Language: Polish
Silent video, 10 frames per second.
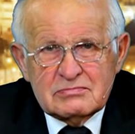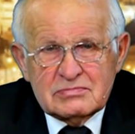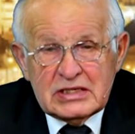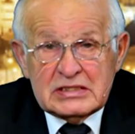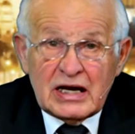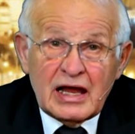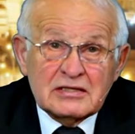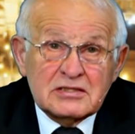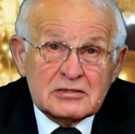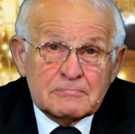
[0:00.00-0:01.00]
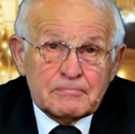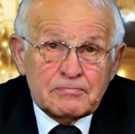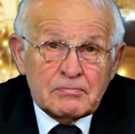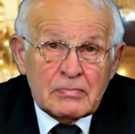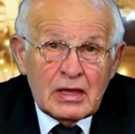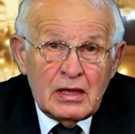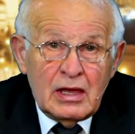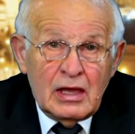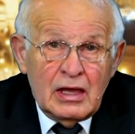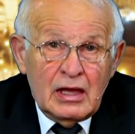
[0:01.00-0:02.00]
To jest raz.
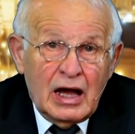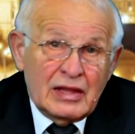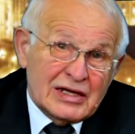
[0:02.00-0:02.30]
A